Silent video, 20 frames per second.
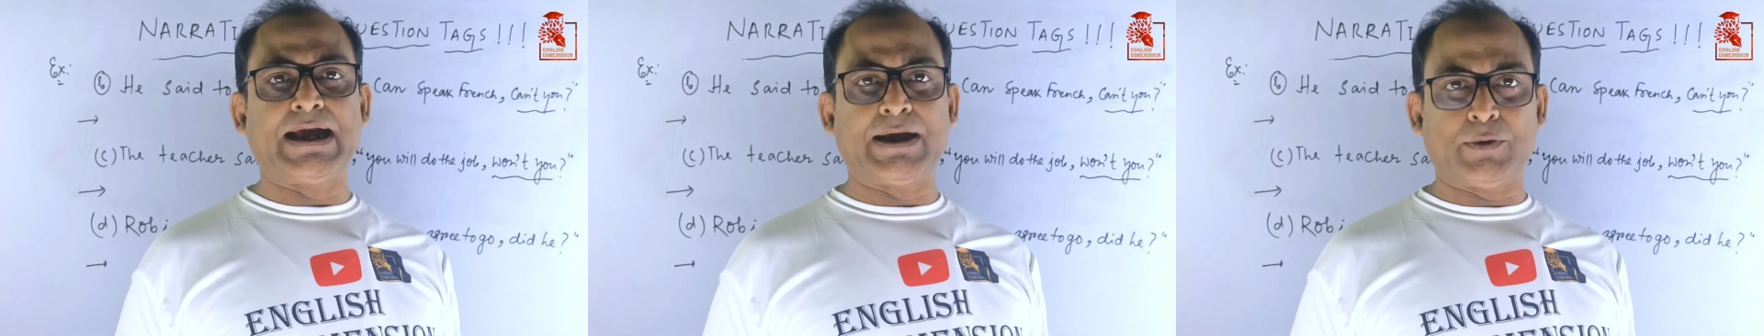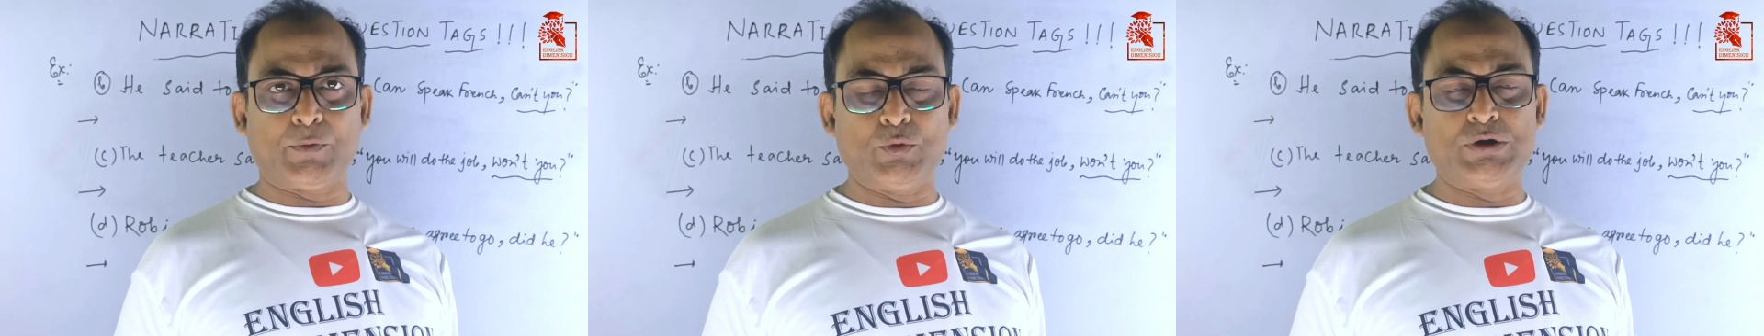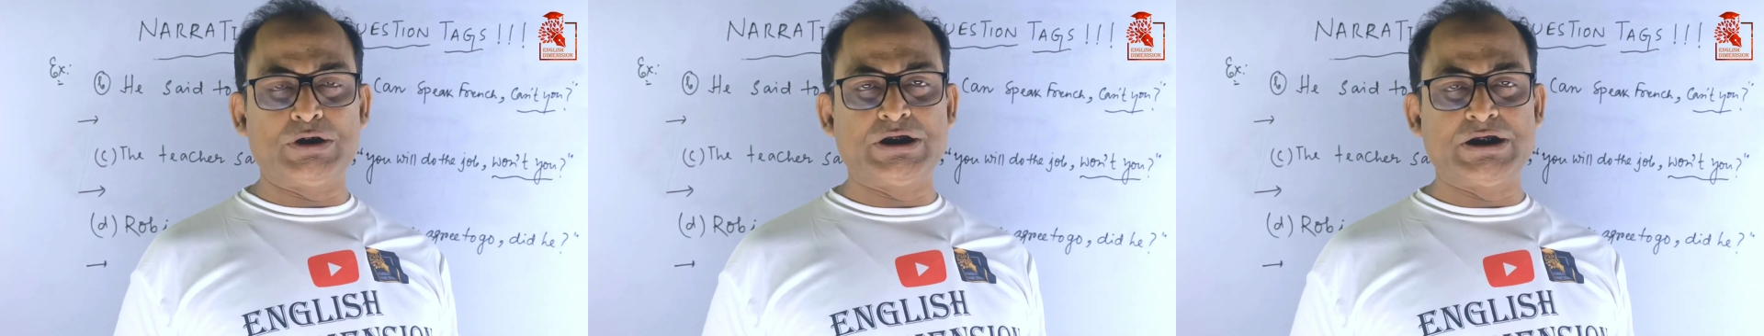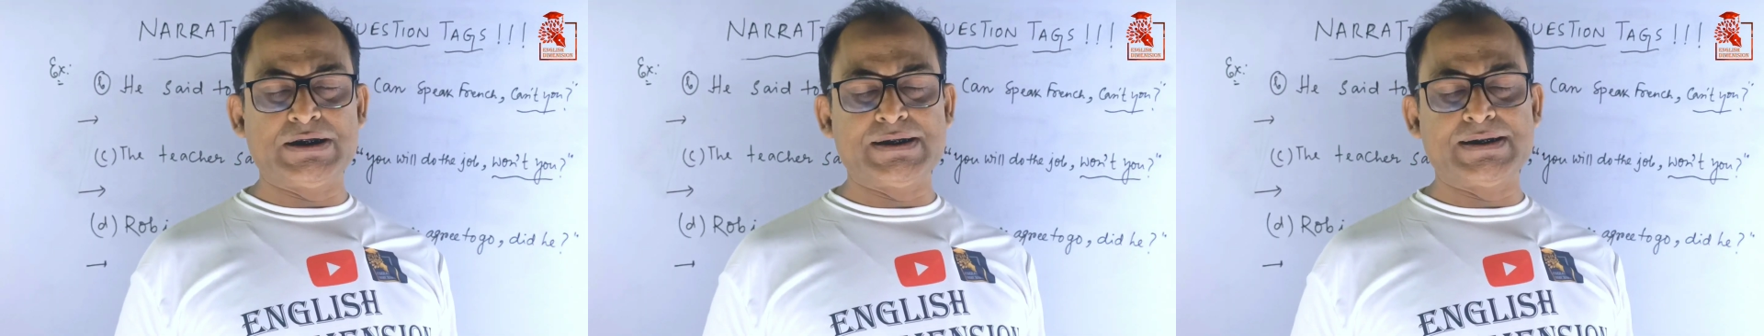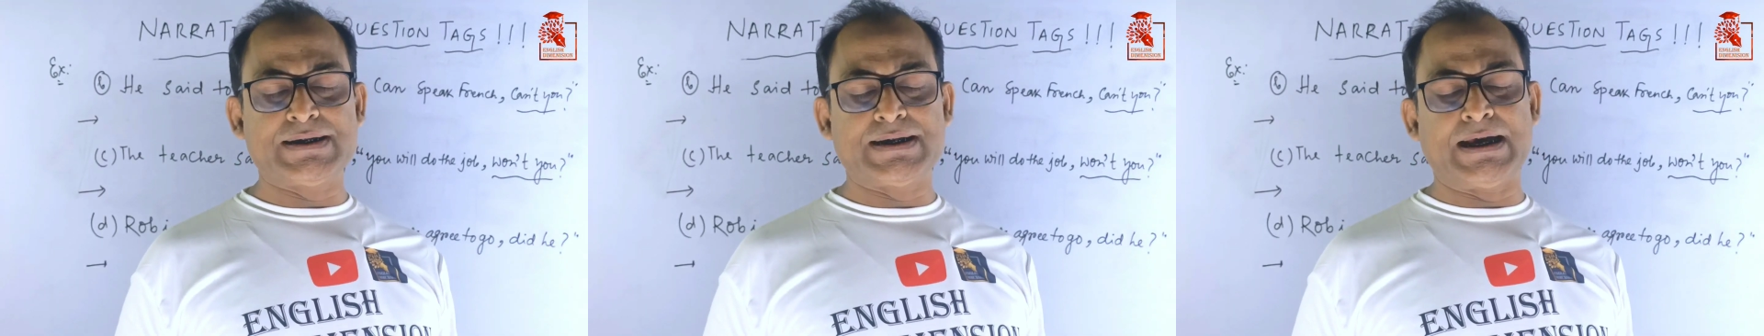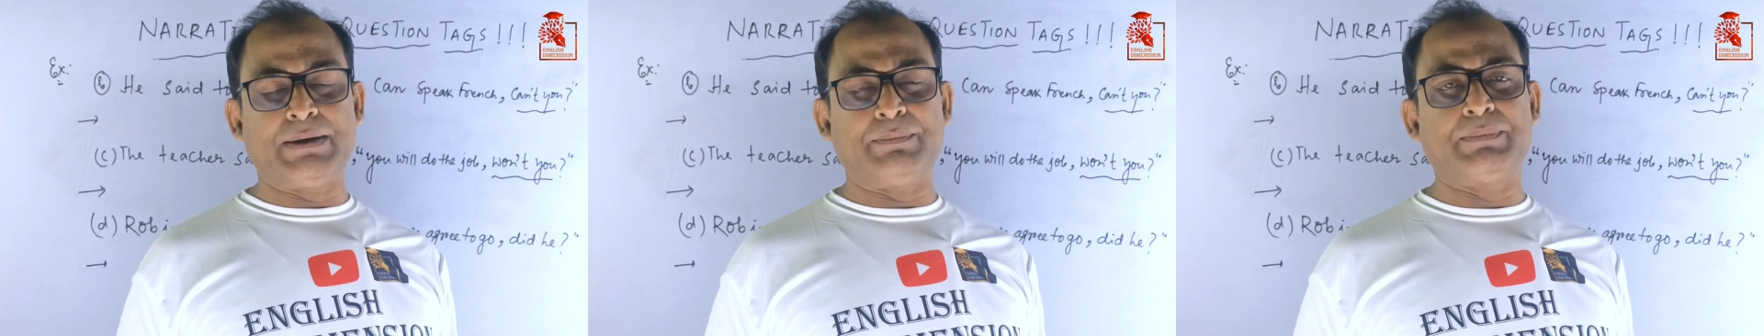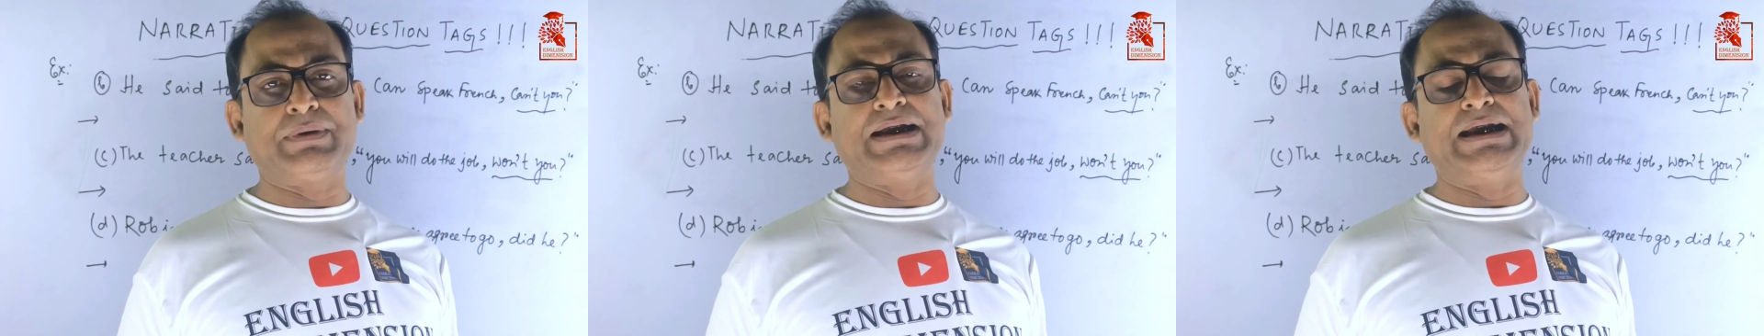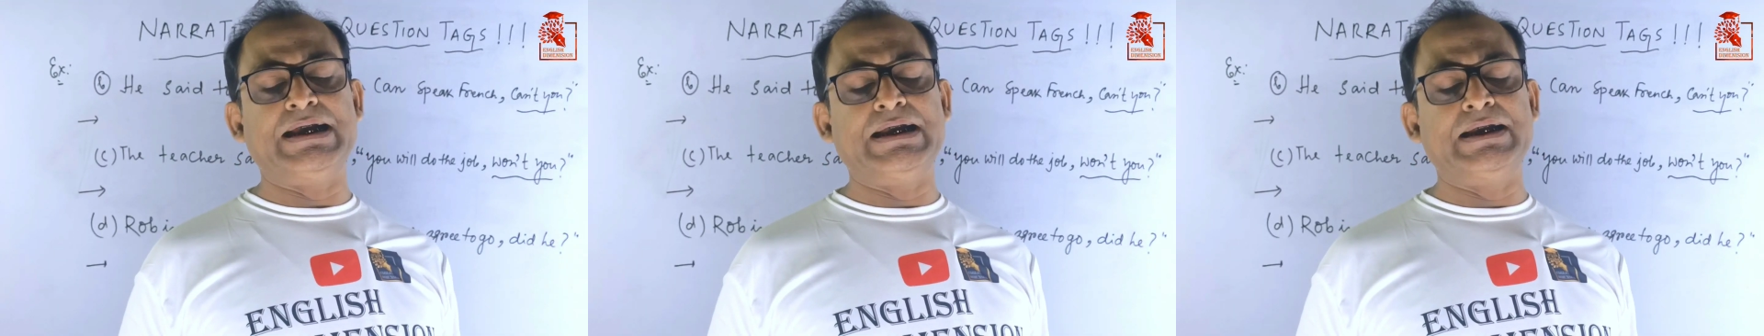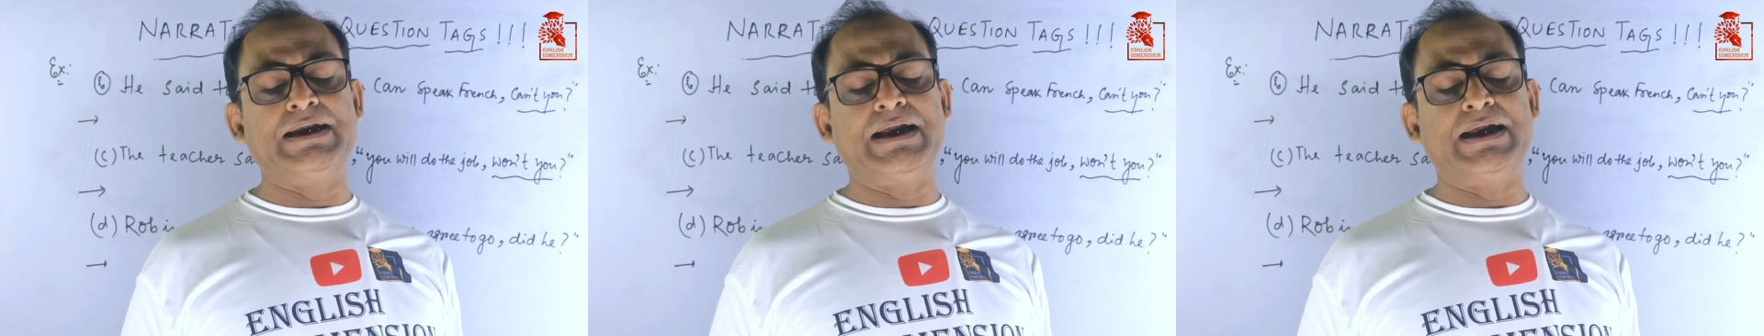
ট্যাগ কোশ্চেন্সকে আমরা